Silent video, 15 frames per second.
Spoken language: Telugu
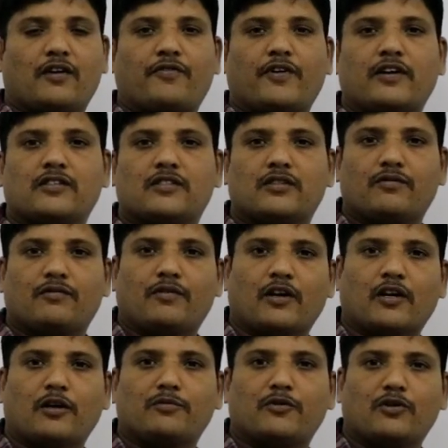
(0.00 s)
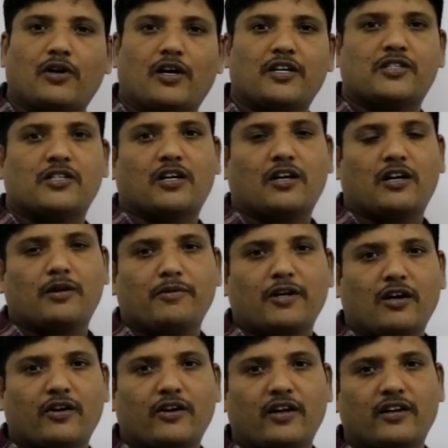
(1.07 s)
ఫ్రెండ్స్ వెల్కమ్ టు హరీష్ అకాడమీ
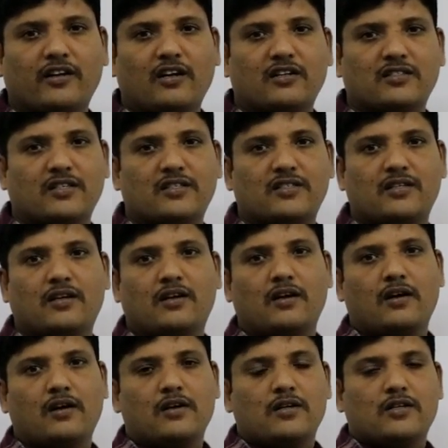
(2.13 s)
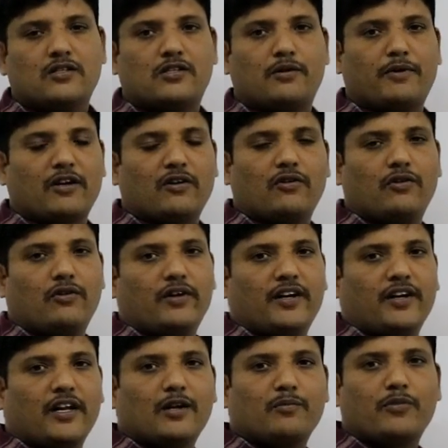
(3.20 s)
ఆన్లైన్ క్లాసెస్ సో మనకు
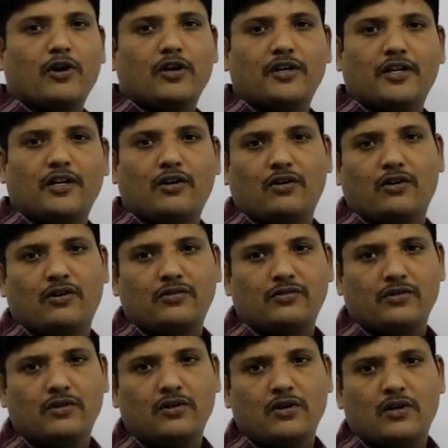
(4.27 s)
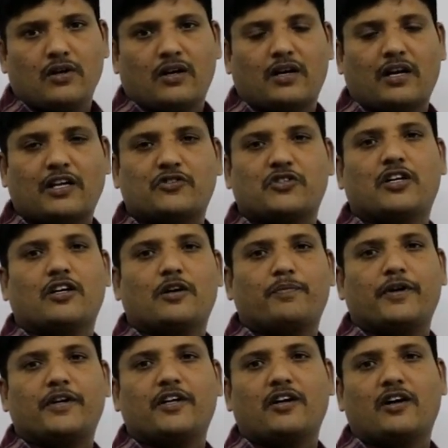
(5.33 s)
ఇండియన్ పాలిటీలో రాజ్యాంగ
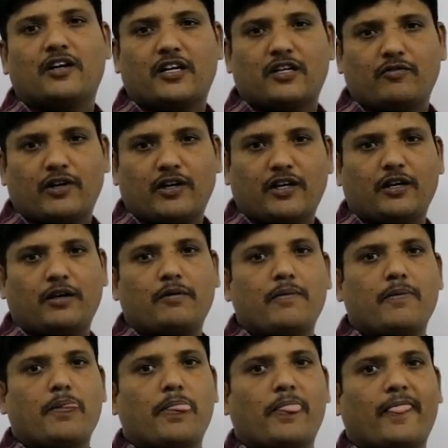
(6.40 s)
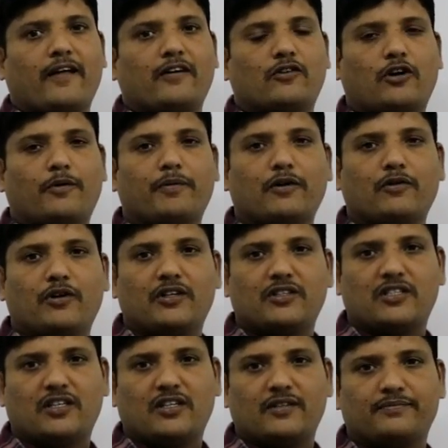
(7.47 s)
పీఠిక అనేటువంటి టాపిక్
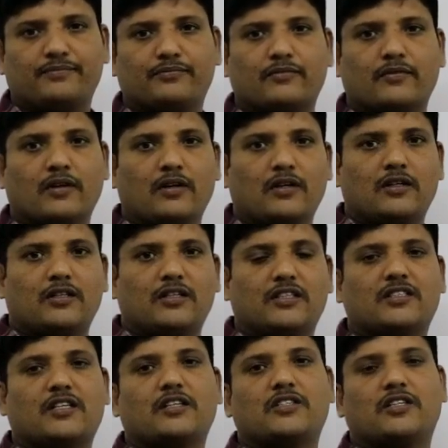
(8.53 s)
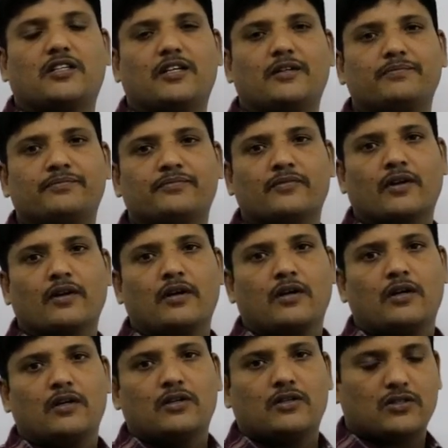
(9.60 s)
గురించి డిస్కస్ చేద్దాం
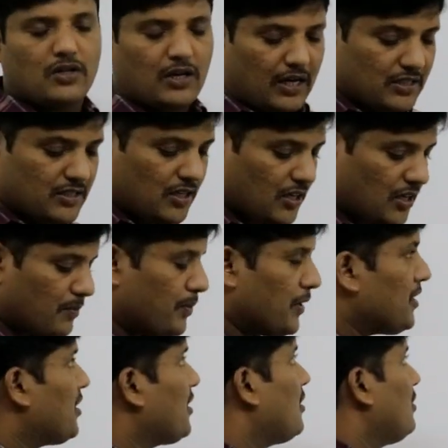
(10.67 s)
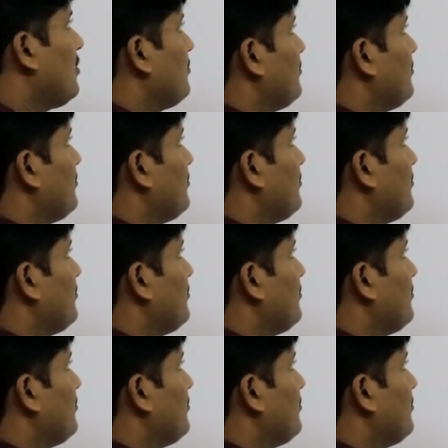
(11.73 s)
సో రాజ్యాంగ పీఠిక